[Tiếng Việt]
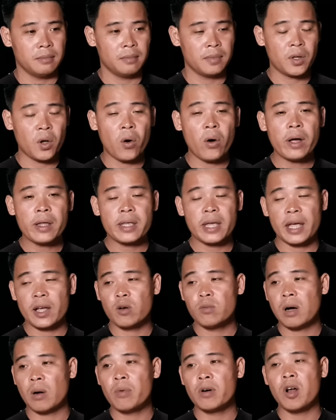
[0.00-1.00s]
gió như vậy
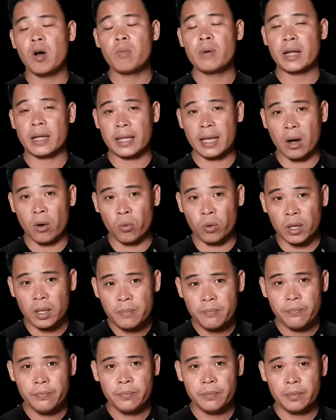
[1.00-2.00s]
cũng không có đốt đèn dầu nữa
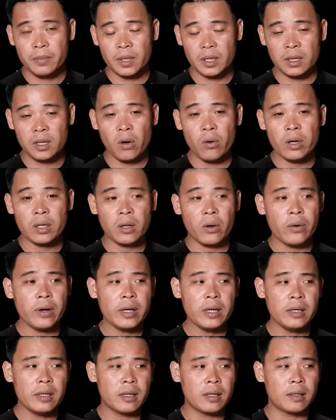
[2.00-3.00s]
tối thì
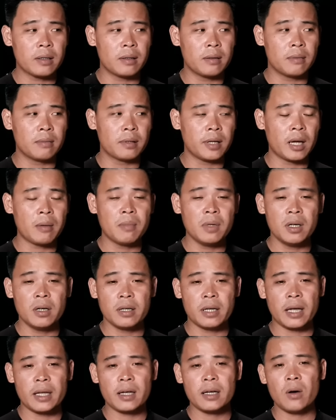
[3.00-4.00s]
tối nhìn chuyển mưa
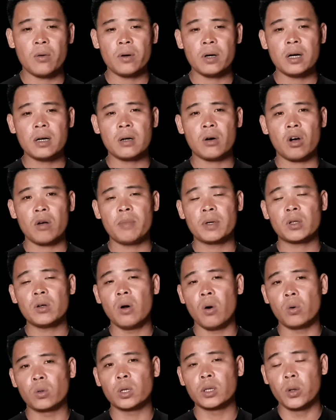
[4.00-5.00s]
vậy chứ đâu có đến đổi mà tối
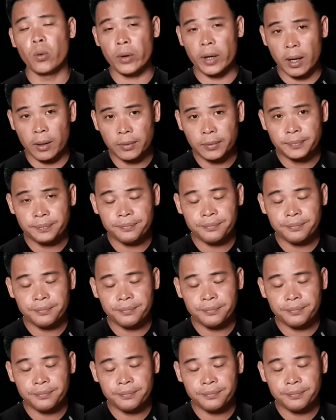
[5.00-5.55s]
hù tối thui đâu